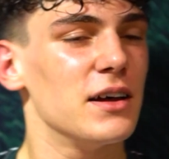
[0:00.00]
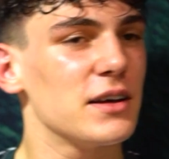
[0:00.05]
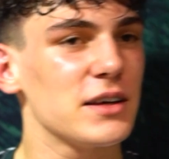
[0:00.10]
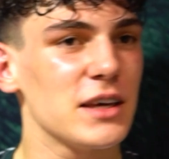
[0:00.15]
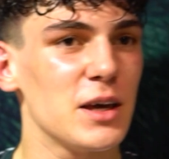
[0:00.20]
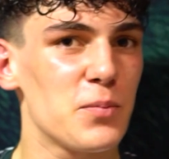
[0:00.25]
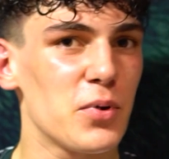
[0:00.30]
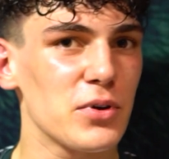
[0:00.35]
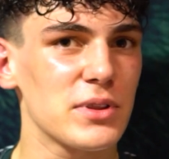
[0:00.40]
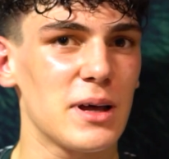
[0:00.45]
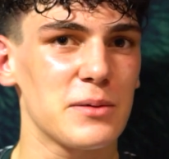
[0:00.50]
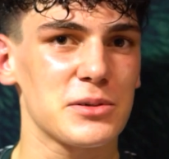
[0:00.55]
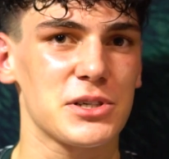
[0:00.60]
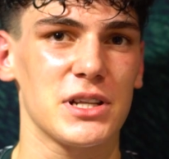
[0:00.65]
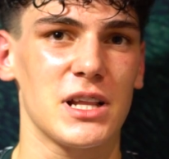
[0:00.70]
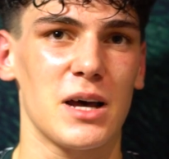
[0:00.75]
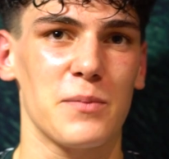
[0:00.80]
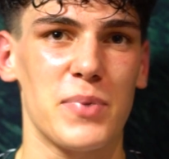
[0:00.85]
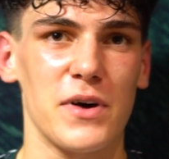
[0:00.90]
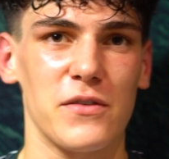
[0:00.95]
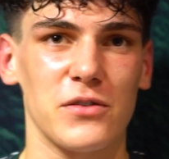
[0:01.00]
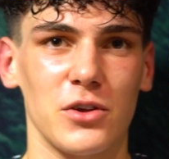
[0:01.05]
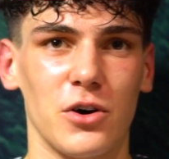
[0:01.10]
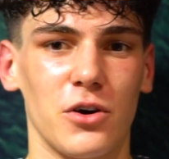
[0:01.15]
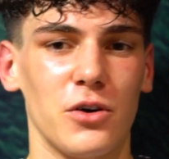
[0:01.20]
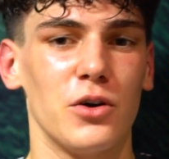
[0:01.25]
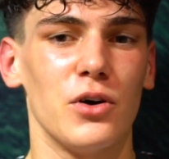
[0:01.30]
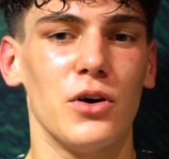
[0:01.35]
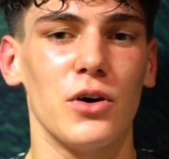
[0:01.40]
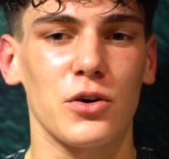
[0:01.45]
Nie poddam się na
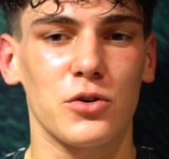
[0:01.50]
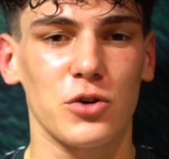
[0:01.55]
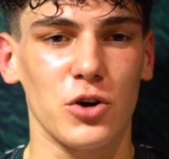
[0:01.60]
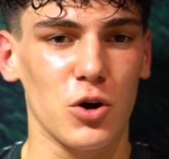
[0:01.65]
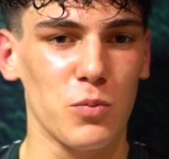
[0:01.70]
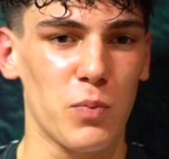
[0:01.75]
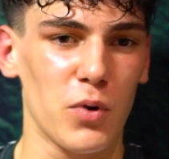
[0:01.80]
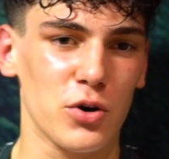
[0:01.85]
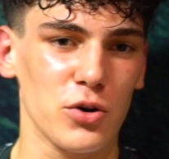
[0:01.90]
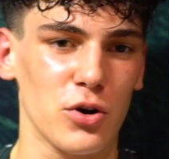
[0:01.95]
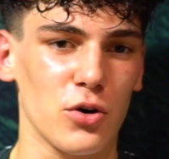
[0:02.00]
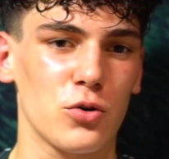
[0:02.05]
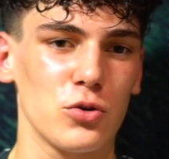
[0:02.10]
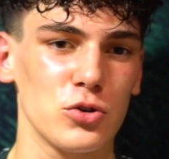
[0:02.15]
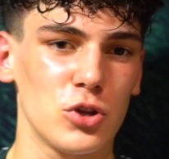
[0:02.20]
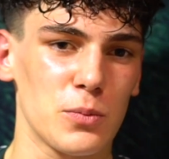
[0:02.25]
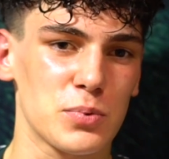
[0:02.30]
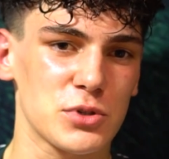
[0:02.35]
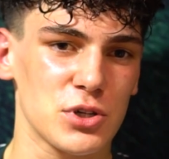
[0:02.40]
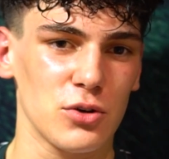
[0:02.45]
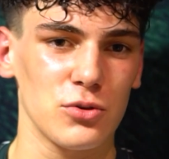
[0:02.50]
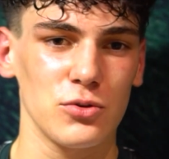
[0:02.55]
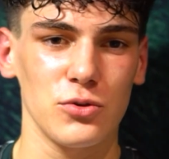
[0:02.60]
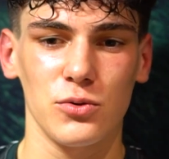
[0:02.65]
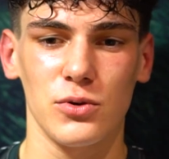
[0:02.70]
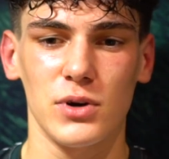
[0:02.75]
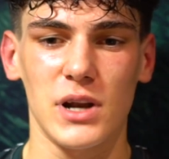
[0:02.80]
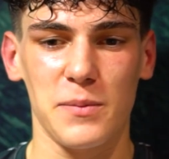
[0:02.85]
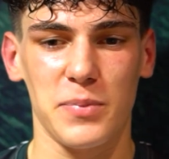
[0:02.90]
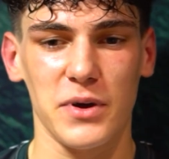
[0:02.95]
pewno krok po kroku do
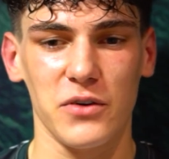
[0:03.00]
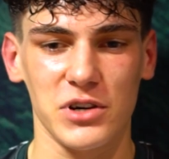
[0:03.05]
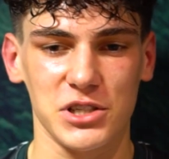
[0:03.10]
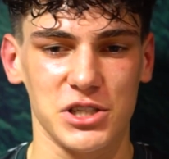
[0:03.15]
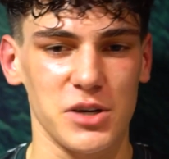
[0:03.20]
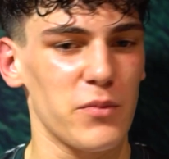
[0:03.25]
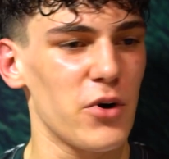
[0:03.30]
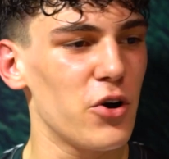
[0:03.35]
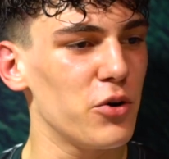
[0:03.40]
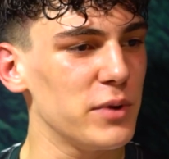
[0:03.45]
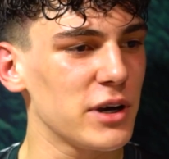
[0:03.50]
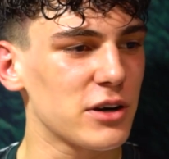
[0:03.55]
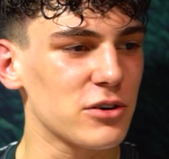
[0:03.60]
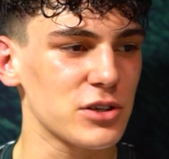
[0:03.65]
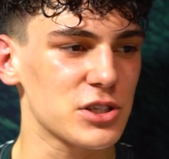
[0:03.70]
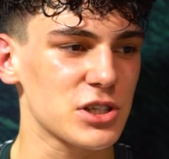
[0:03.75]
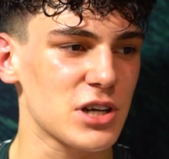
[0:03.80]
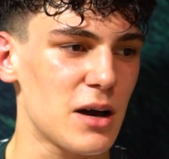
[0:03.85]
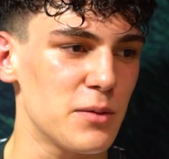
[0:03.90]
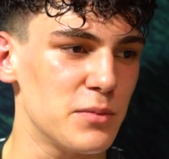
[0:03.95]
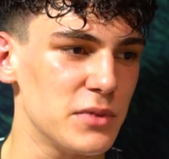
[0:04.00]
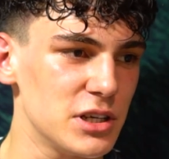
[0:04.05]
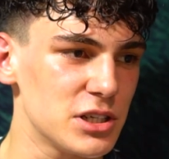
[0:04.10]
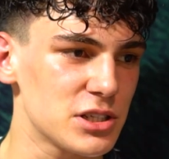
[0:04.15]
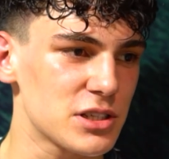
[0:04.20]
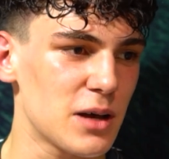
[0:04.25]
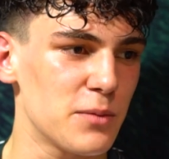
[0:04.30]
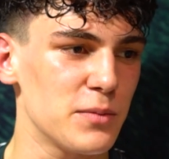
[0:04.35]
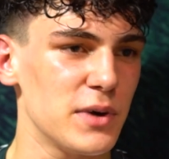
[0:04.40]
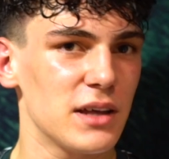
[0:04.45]
przodu, lepiej właśnie moimi kroczkami
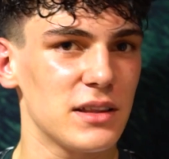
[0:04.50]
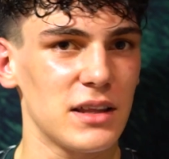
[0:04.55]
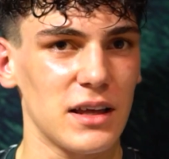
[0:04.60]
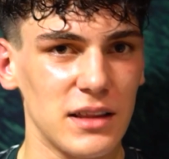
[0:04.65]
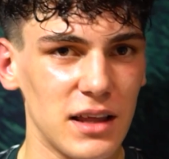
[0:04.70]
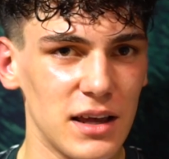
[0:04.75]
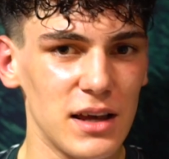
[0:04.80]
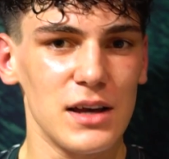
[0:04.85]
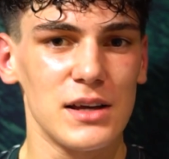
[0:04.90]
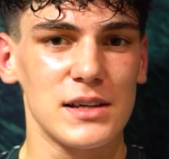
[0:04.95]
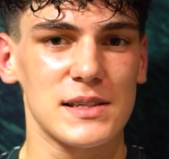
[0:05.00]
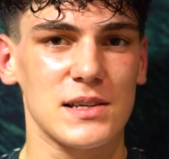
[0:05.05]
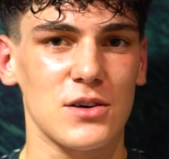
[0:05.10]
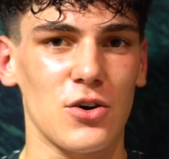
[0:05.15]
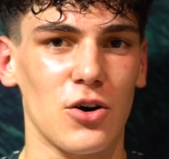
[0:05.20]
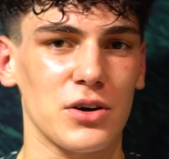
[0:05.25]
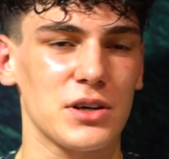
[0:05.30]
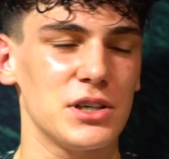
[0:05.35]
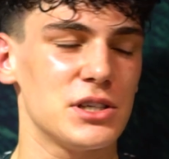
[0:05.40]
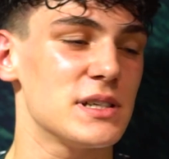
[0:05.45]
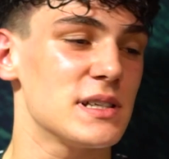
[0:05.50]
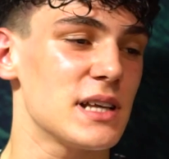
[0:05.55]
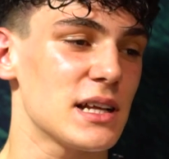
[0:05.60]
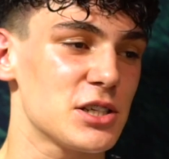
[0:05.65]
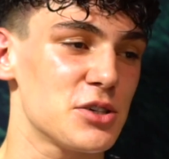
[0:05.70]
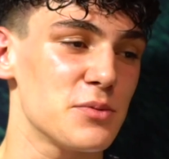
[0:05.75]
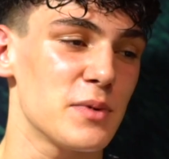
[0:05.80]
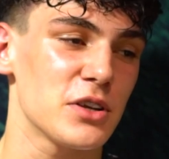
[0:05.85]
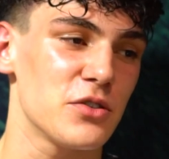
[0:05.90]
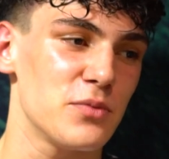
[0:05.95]
niż tam jeden skok i się
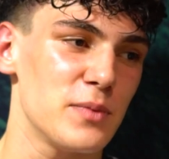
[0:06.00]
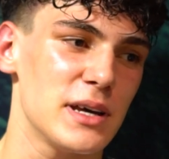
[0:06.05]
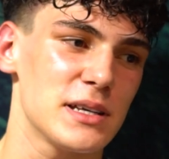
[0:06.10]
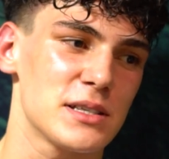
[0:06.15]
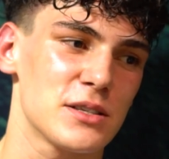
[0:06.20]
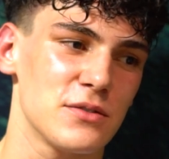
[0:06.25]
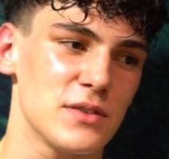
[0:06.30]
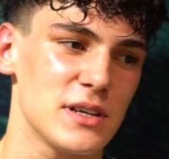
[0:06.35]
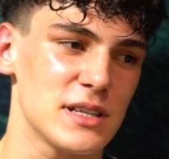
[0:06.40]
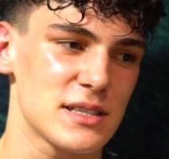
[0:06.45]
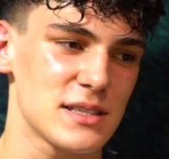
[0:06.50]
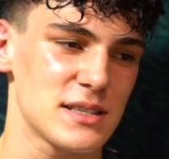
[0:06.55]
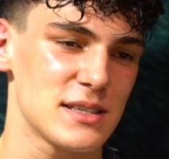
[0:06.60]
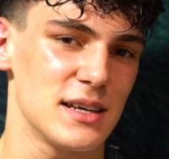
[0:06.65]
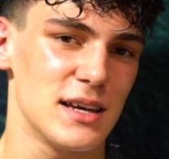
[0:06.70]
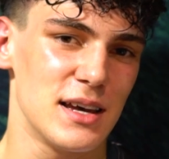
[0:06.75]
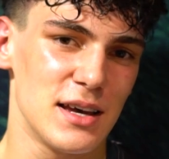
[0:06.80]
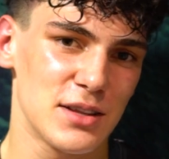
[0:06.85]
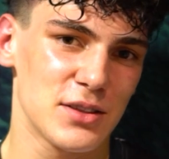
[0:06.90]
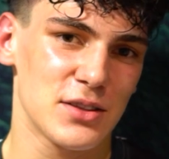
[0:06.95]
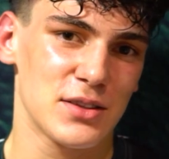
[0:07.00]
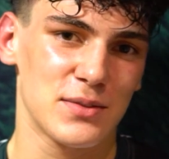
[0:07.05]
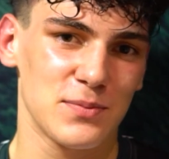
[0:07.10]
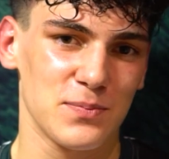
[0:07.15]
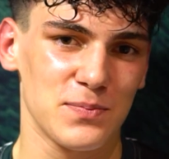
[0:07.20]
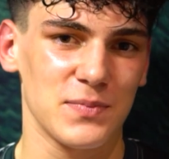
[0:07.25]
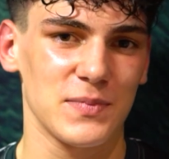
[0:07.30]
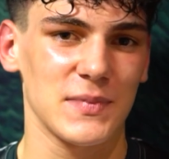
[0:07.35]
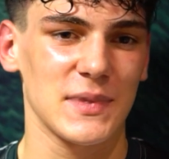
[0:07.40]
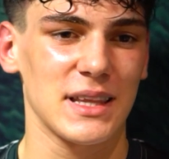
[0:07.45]
zatrzymać w miejscu, więc
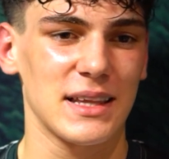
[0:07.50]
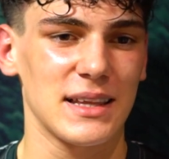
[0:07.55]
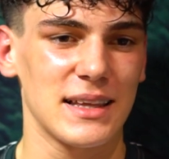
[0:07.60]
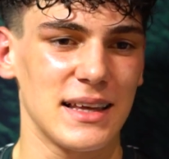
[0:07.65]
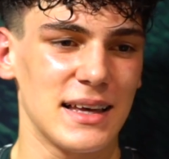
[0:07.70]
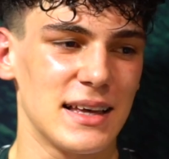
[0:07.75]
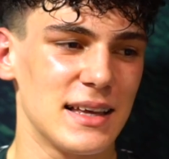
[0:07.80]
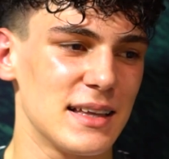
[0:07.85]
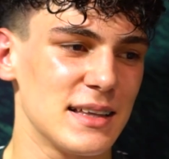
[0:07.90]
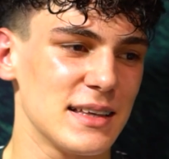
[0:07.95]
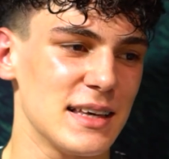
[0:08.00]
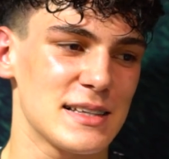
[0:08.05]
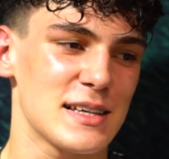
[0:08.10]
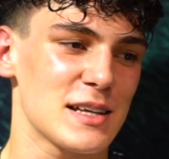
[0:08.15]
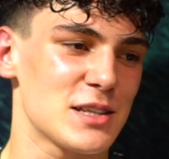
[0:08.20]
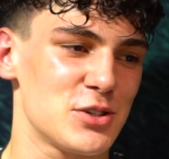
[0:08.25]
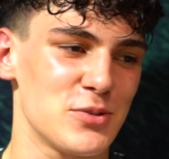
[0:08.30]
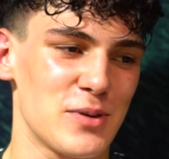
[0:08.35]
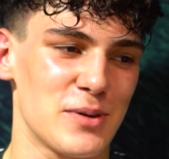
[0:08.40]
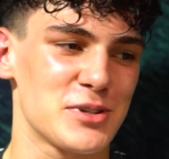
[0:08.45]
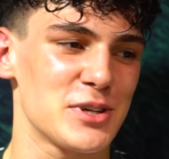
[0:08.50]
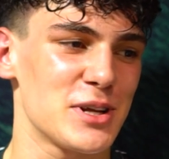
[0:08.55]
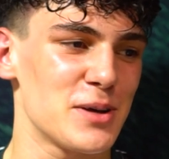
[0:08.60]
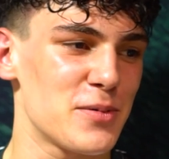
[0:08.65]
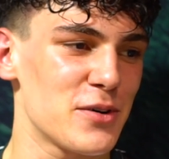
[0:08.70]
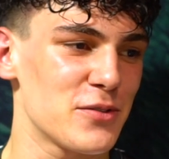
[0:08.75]
nie zatrzymam się na